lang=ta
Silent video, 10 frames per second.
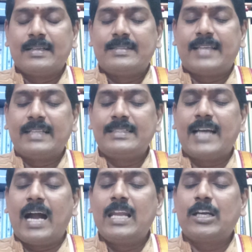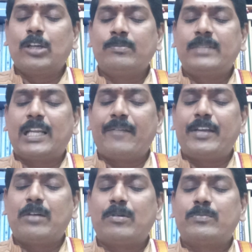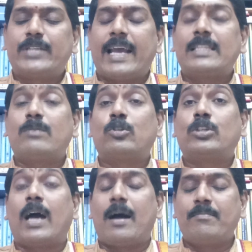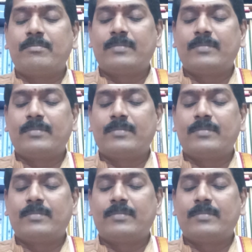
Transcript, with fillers: செஞ்சாளிகளும் திரவியமும் சேதமுண்டாம்